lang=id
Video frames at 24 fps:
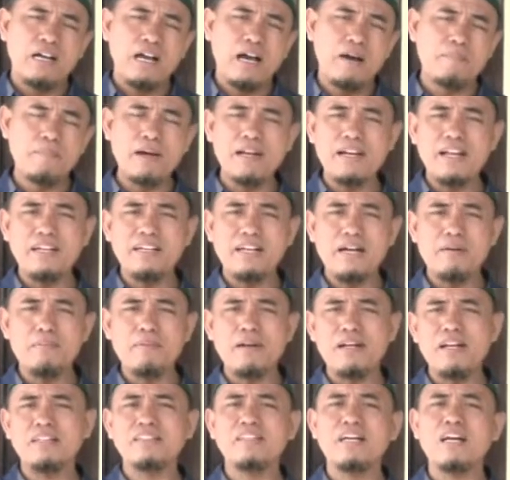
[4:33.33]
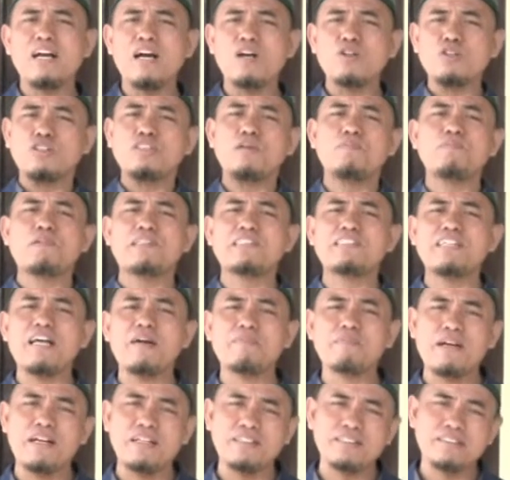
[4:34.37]
amalan-amalan yang harus
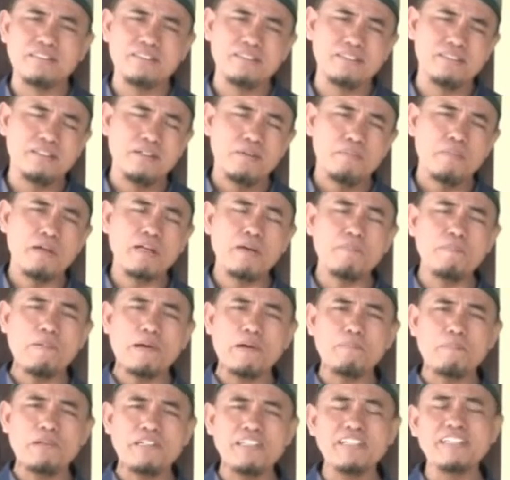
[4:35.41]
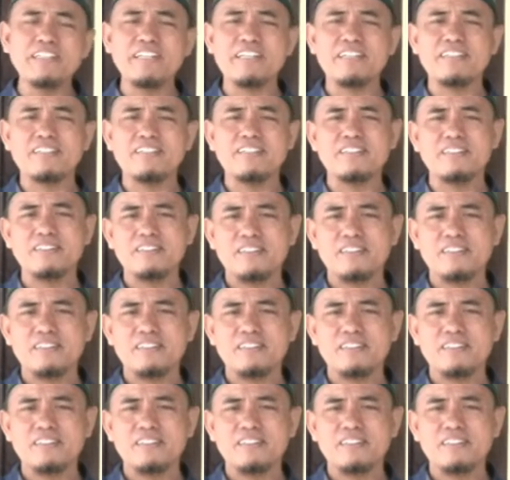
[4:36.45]
dipersiapkan bagi para pendidik